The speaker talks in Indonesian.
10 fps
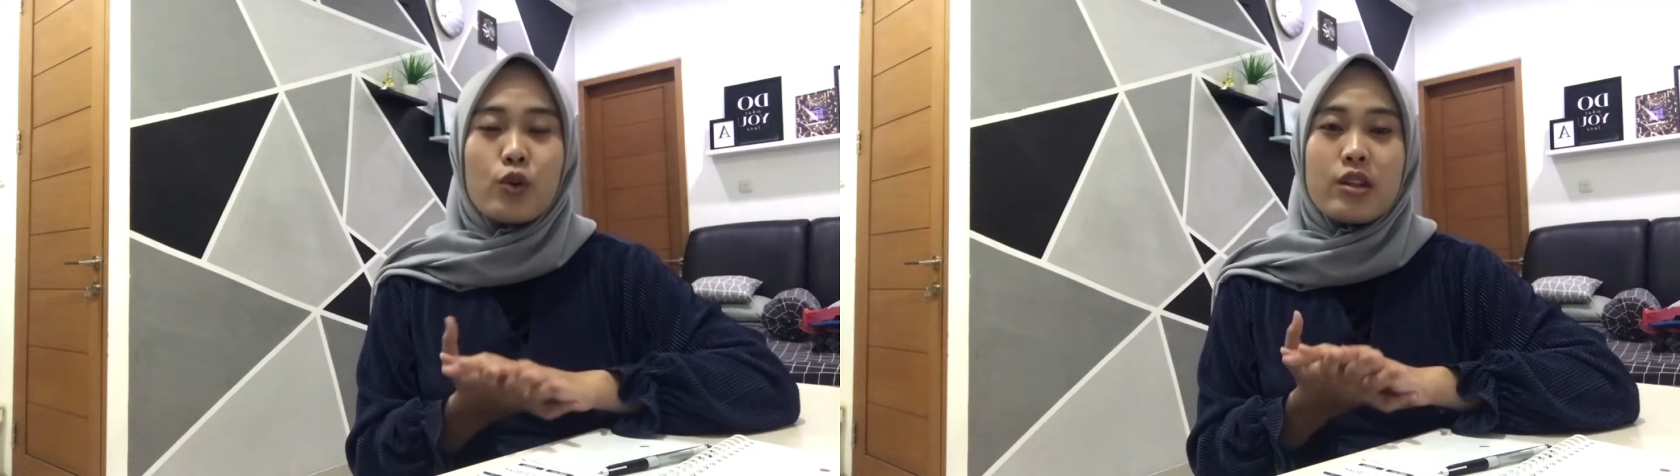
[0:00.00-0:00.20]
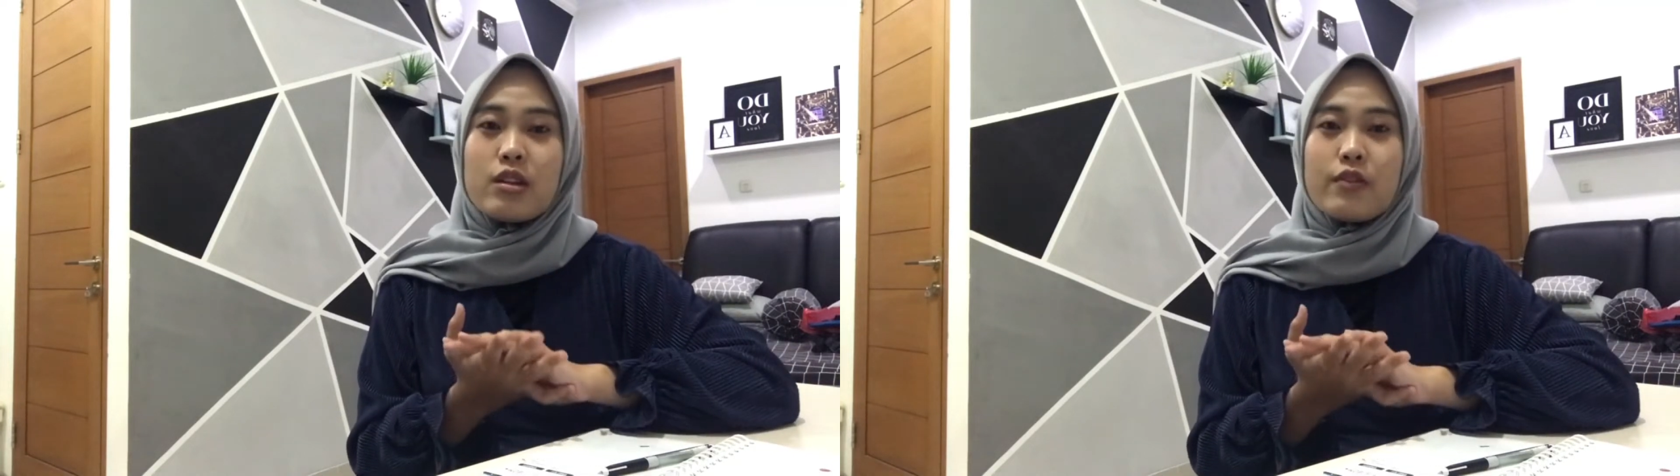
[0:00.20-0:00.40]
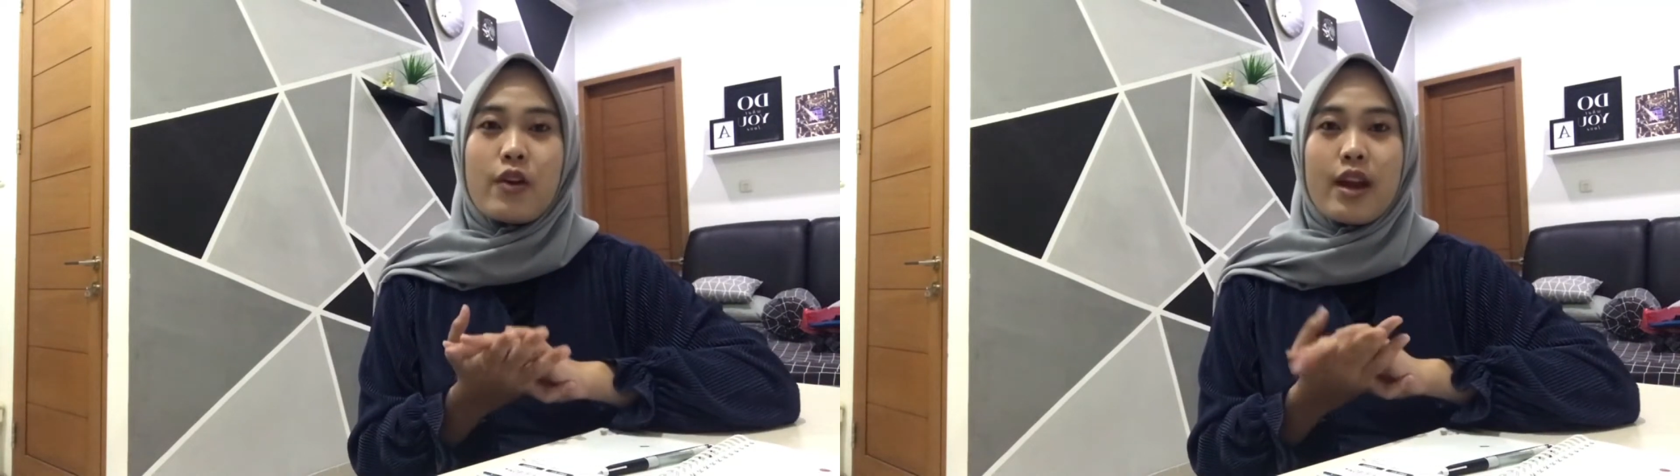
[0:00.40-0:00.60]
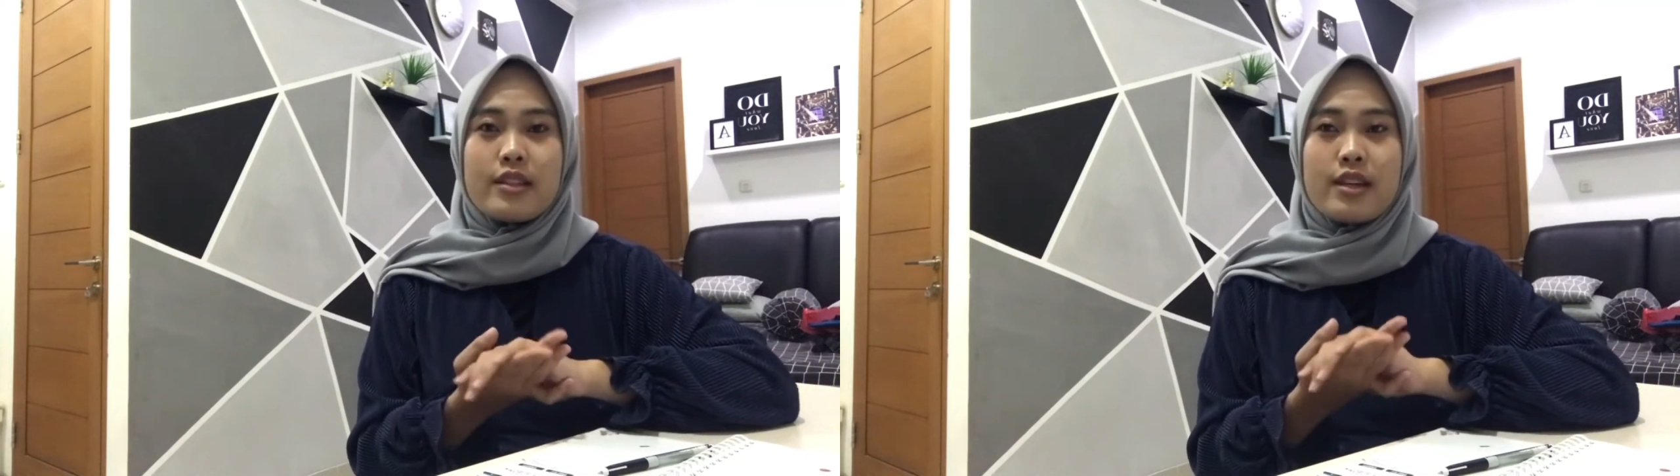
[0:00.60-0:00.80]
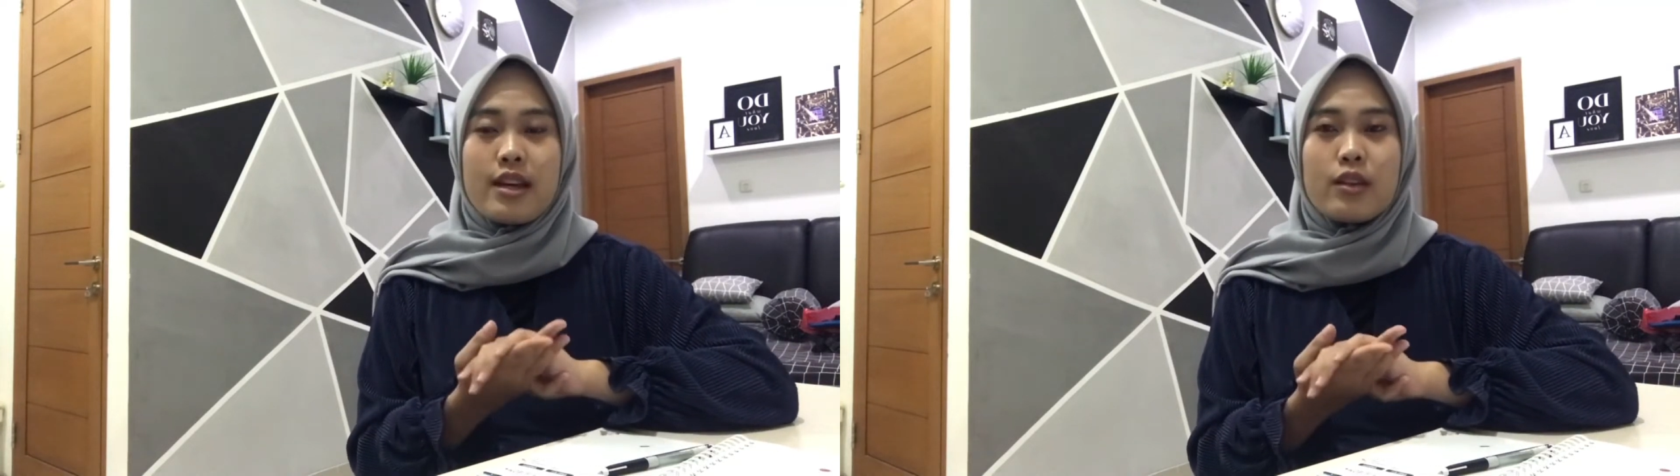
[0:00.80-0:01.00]
interview
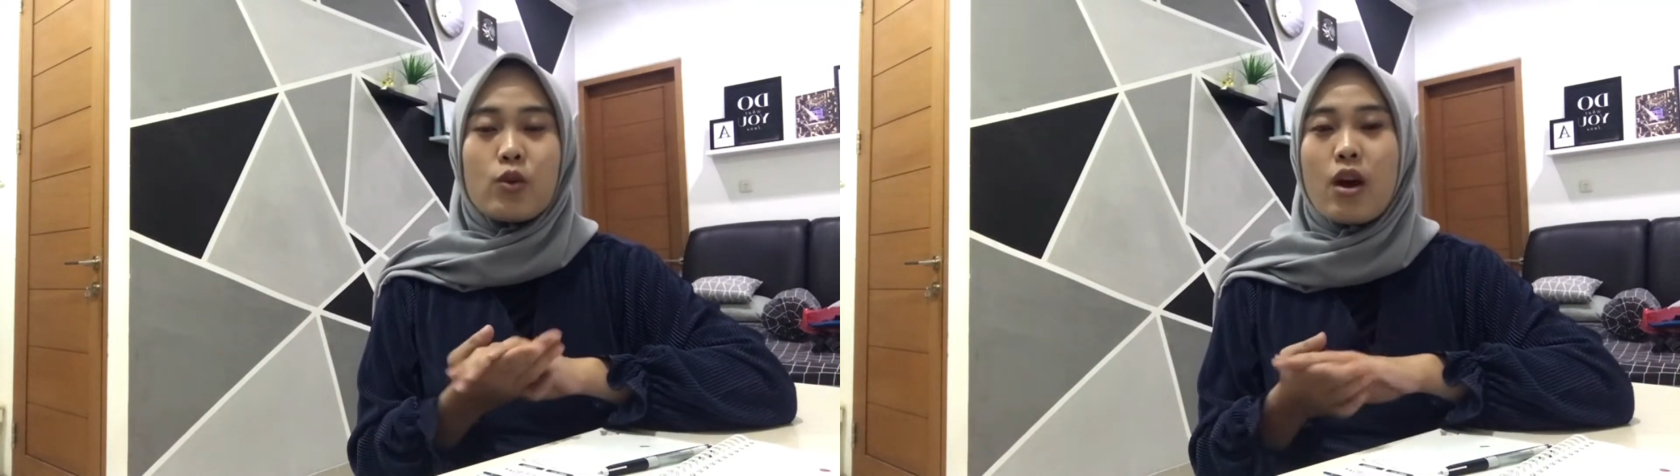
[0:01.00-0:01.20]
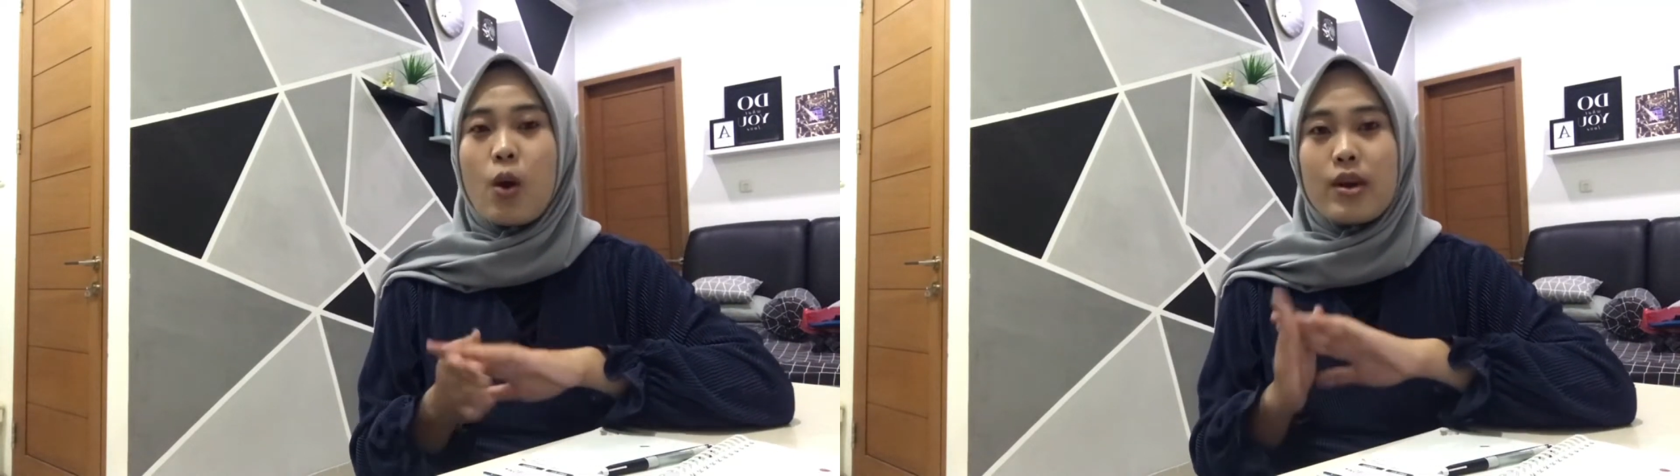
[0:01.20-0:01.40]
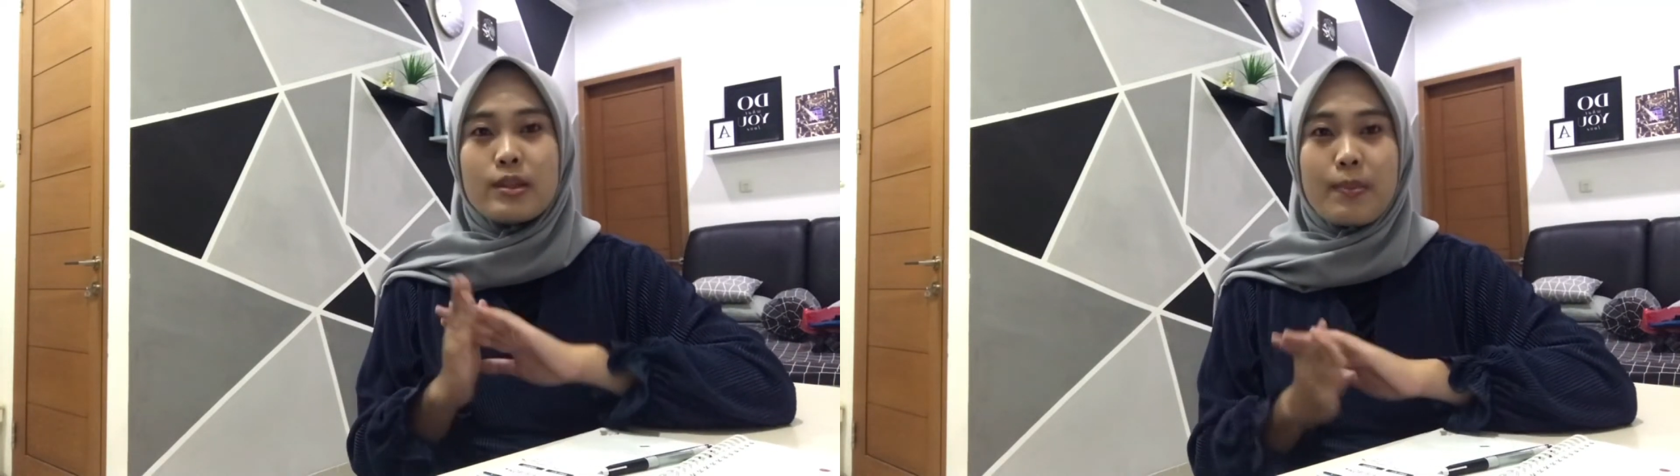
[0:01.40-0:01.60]
HR itu nggak wajib